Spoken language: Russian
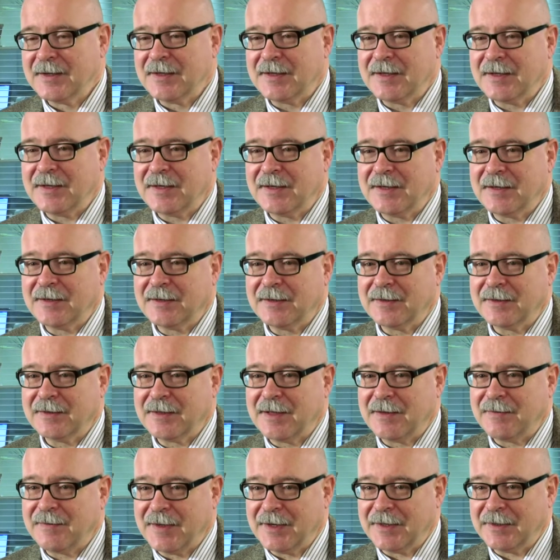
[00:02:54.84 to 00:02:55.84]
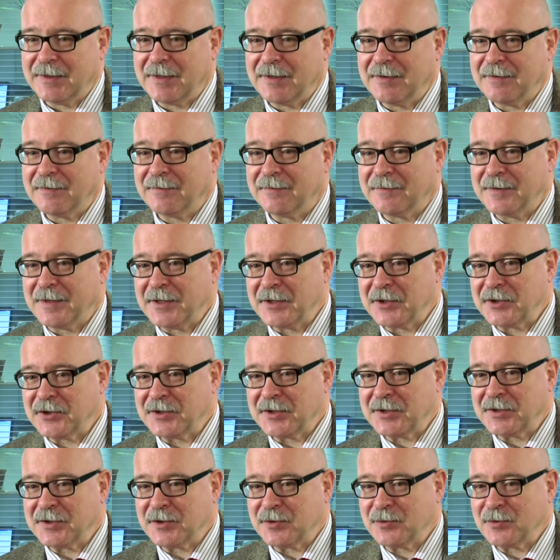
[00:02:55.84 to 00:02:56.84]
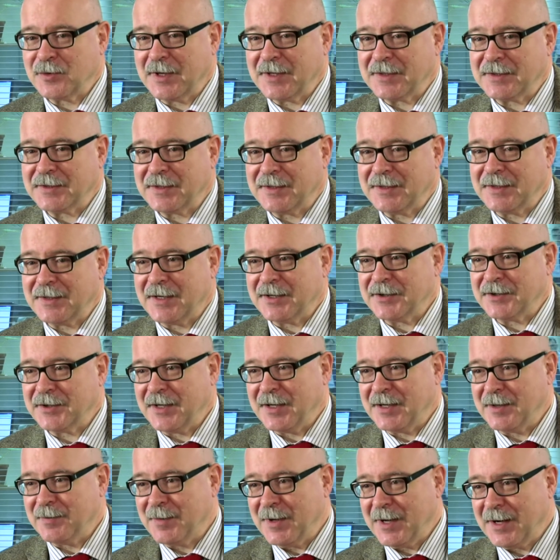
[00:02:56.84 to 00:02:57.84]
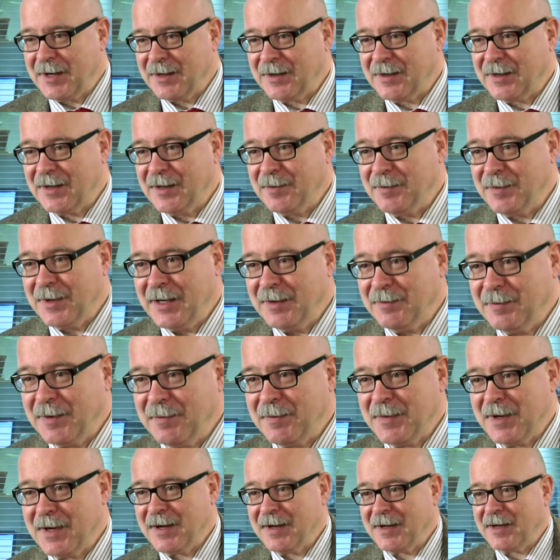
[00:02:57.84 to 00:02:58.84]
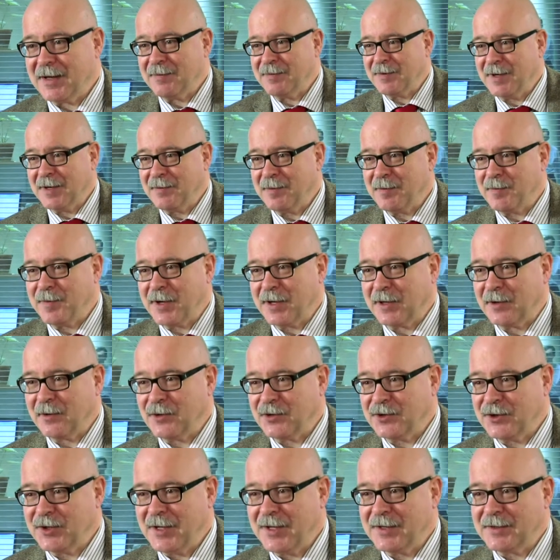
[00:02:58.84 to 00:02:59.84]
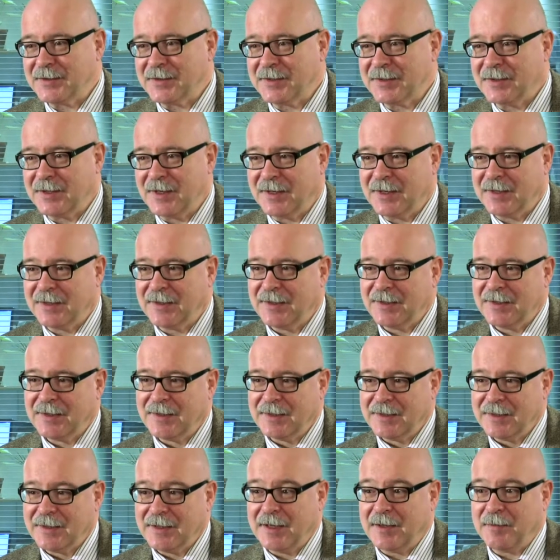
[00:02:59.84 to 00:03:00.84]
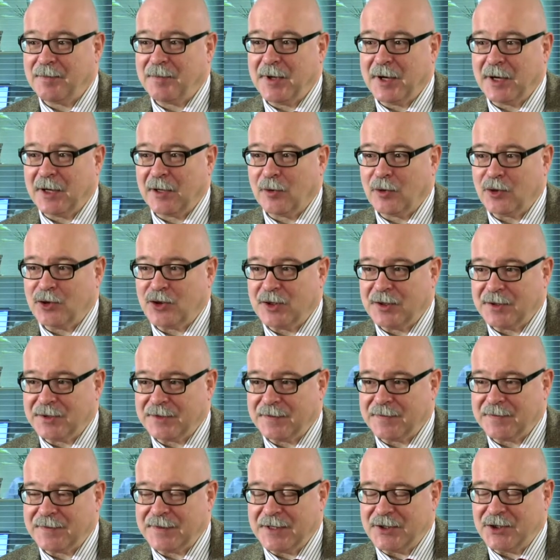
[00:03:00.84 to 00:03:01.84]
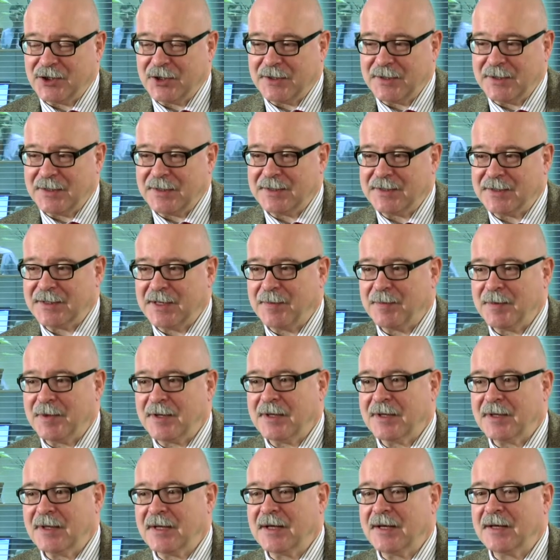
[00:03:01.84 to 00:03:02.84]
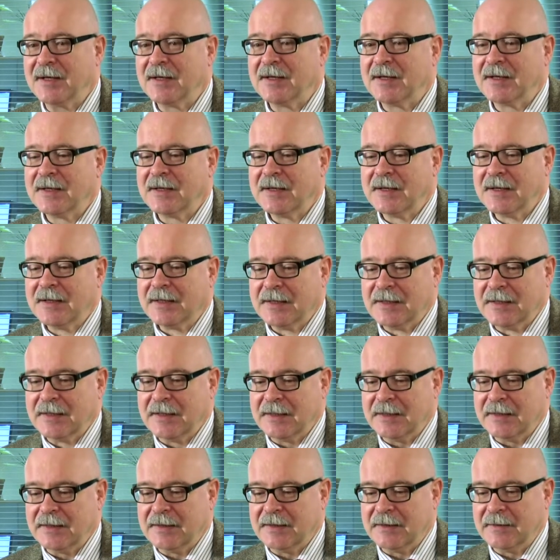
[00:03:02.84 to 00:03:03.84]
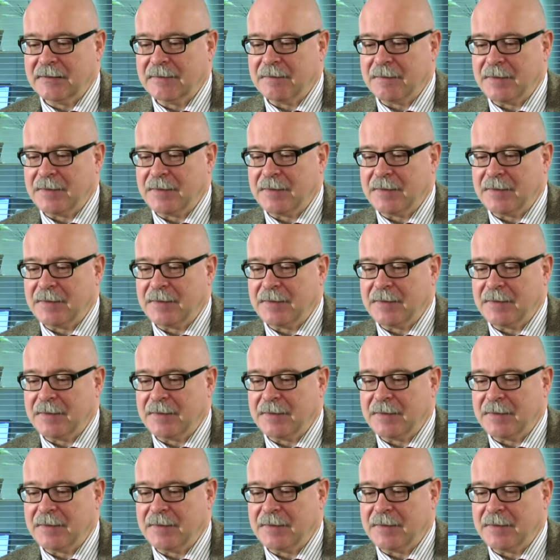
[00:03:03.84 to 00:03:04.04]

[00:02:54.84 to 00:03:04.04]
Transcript: и, наверное, в нынешней ситуации даже и от Барака Обамы. Барак Обама переключается на, и э, переключился в значительной степени на э,